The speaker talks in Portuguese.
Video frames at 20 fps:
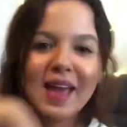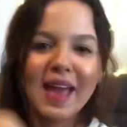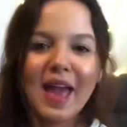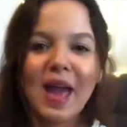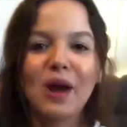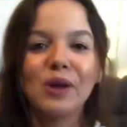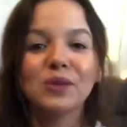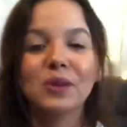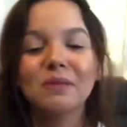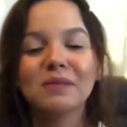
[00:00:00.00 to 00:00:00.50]

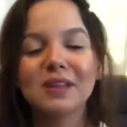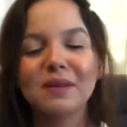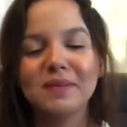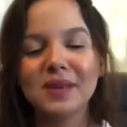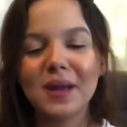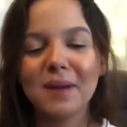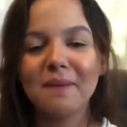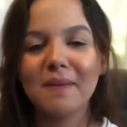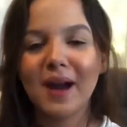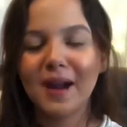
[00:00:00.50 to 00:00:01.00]
É o nome da
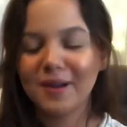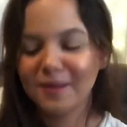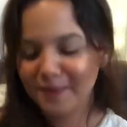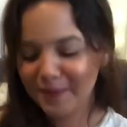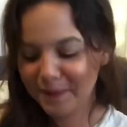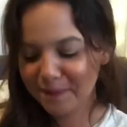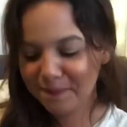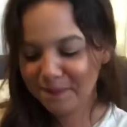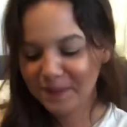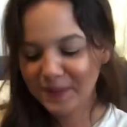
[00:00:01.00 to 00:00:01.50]
minha
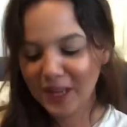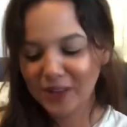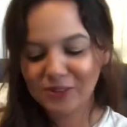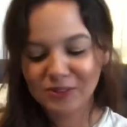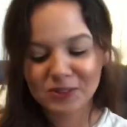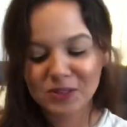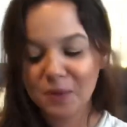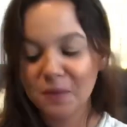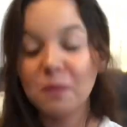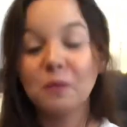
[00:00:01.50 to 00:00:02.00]
Barbie. Acho
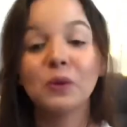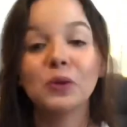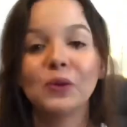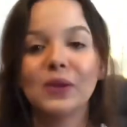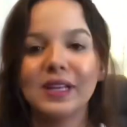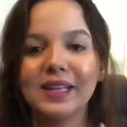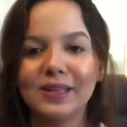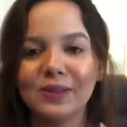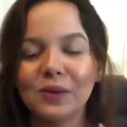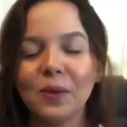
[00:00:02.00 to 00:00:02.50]
esse nome muito
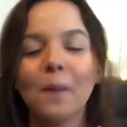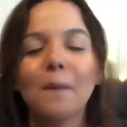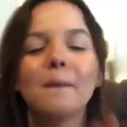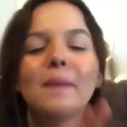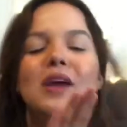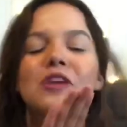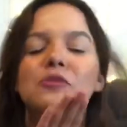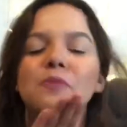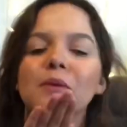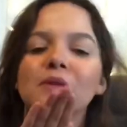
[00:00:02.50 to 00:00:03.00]
lindo. Um
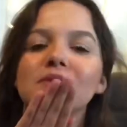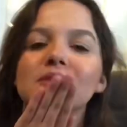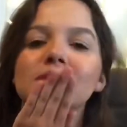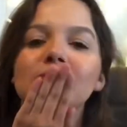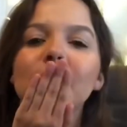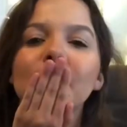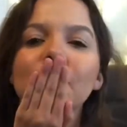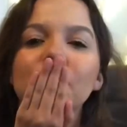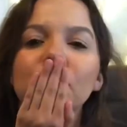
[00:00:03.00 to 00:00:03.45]
beijo pra você.